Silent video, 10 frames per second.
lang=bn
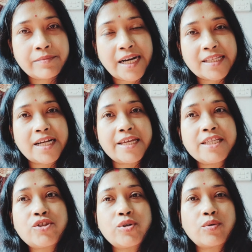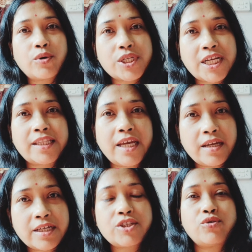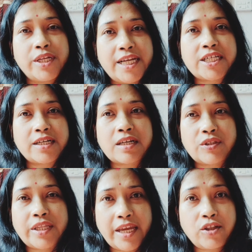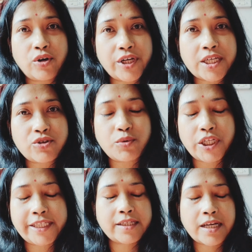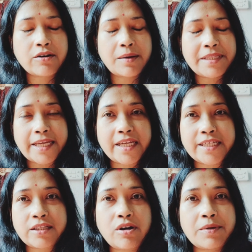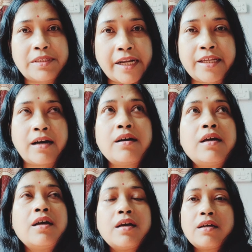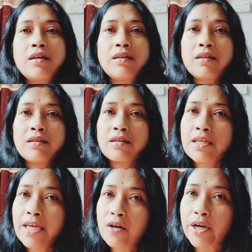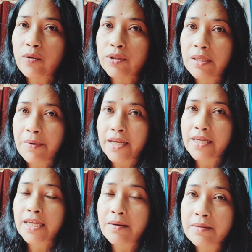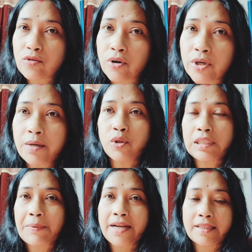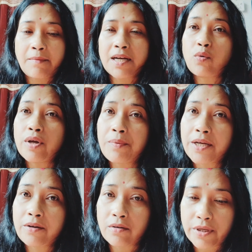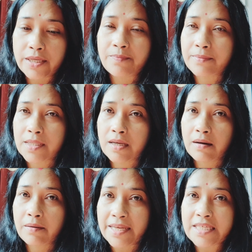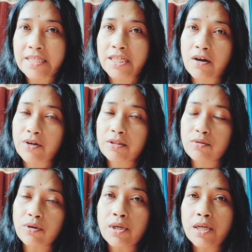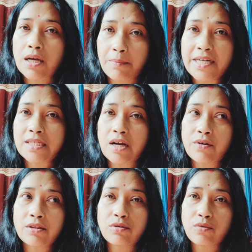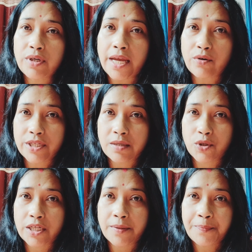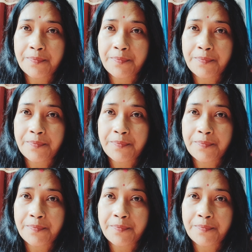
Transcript: যারা যারা ইচ্ছুক ওর সাথে কিছু রিলেশন করতে এই ধরনের কিছু বলেছে কারণ আমি দেখিনি যেহেতু আমি জানি না কি করে করতে পারে কি ধরনের বলতে পারে তার মানে ওই ভিডিও ওই মেসেজটাও কিন্তু কমেন্টসটাও কিন্তু গুন্ডাই করেছে বসে